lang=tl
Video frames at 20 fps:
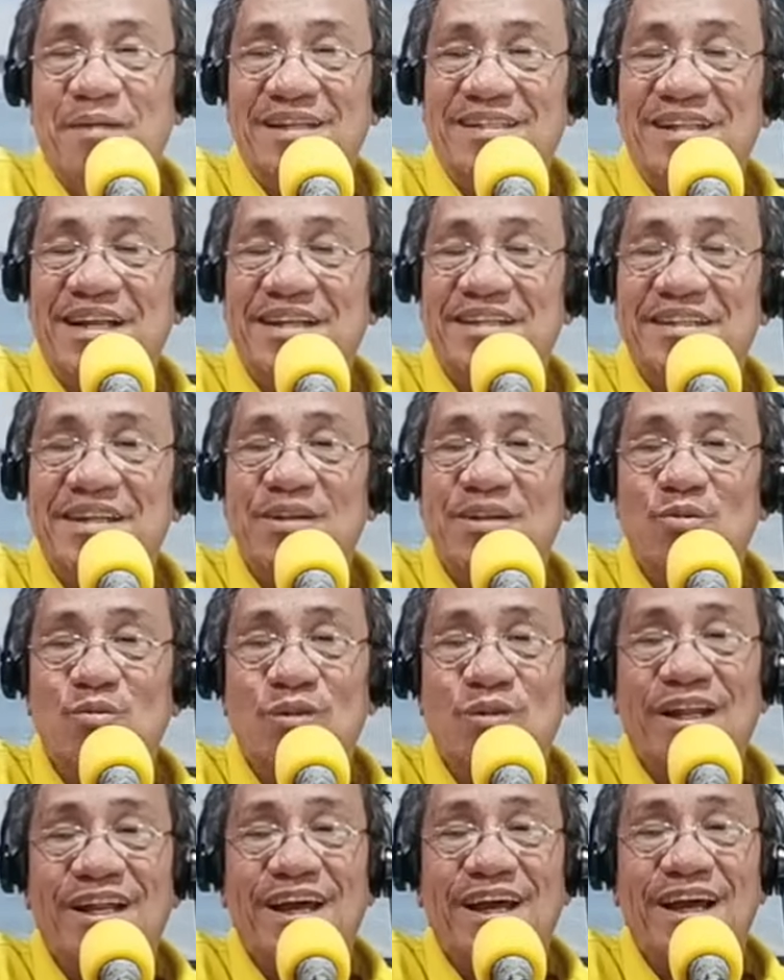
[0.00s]

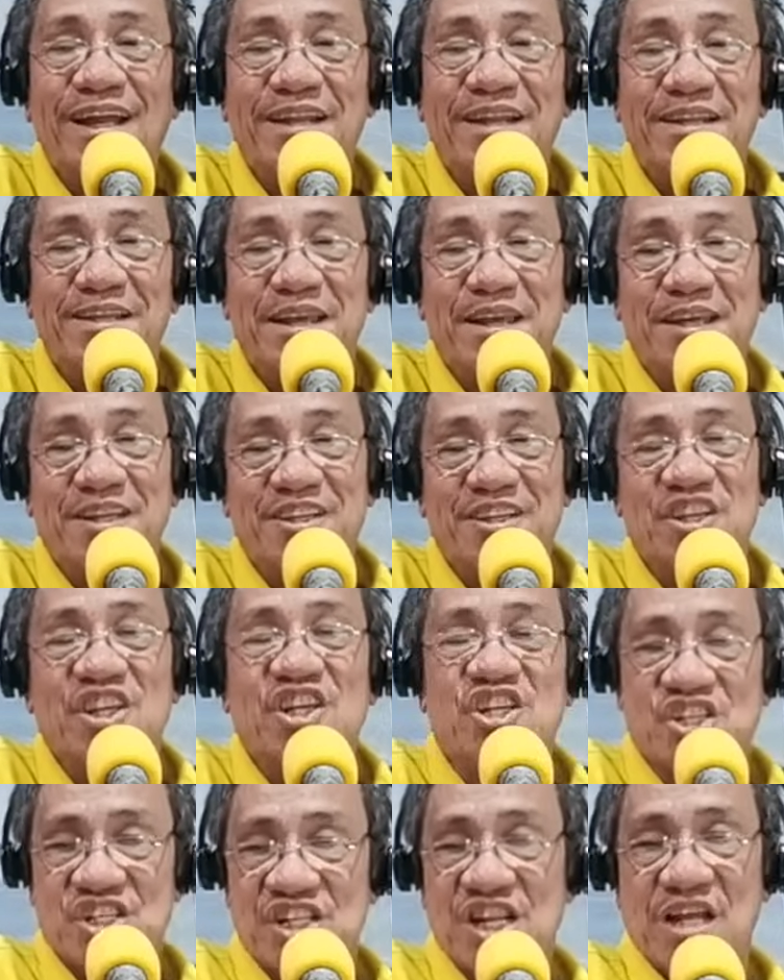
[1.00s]
pangdandanunan na kanay jay
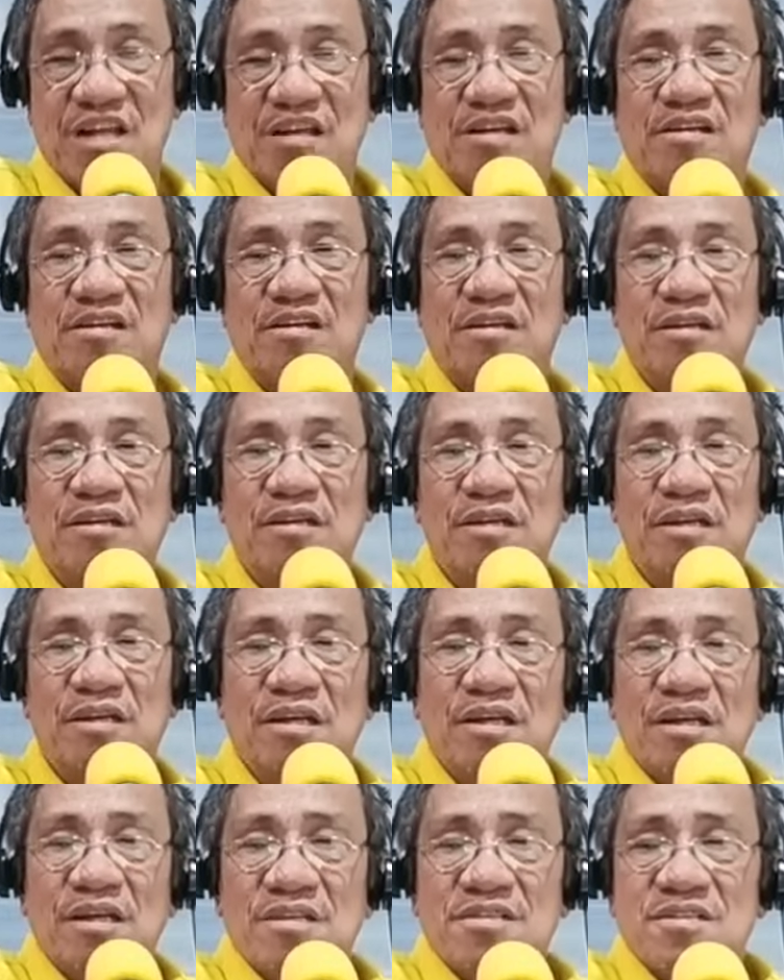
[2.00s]
chicks na.
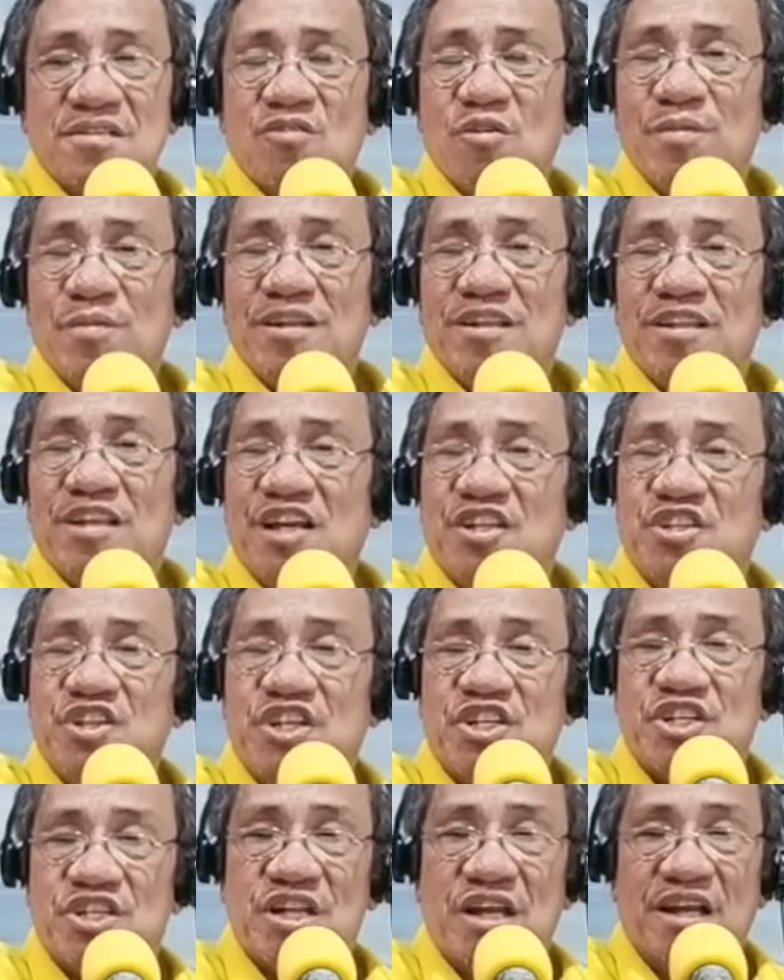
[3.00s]
Asin ah, nga minat nga
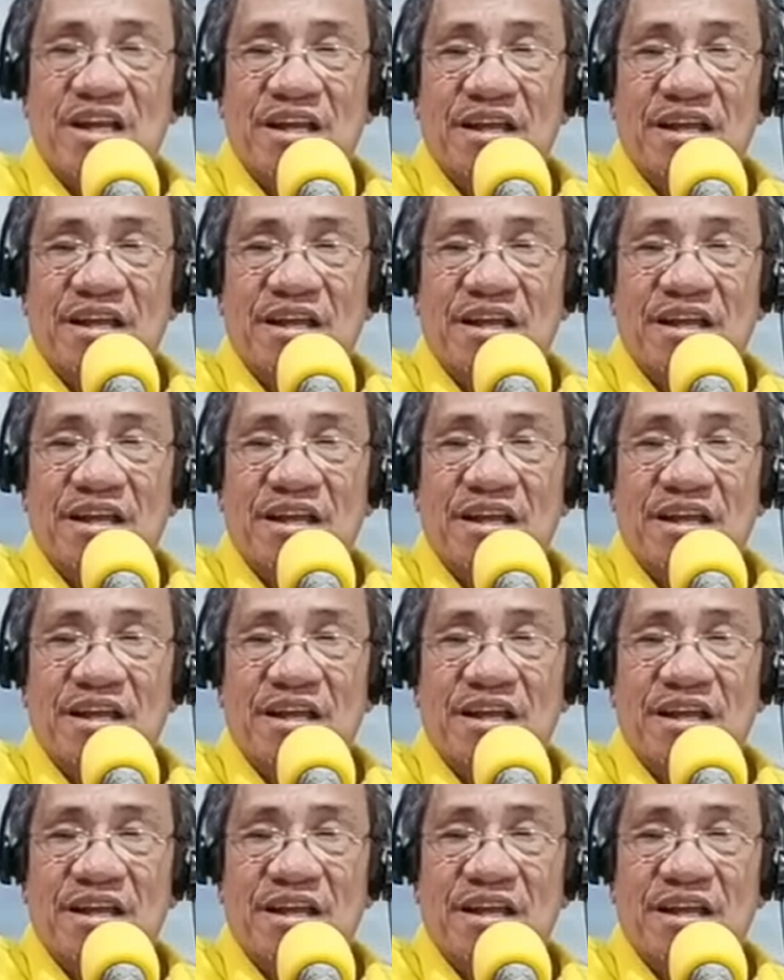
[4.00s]
chicks na?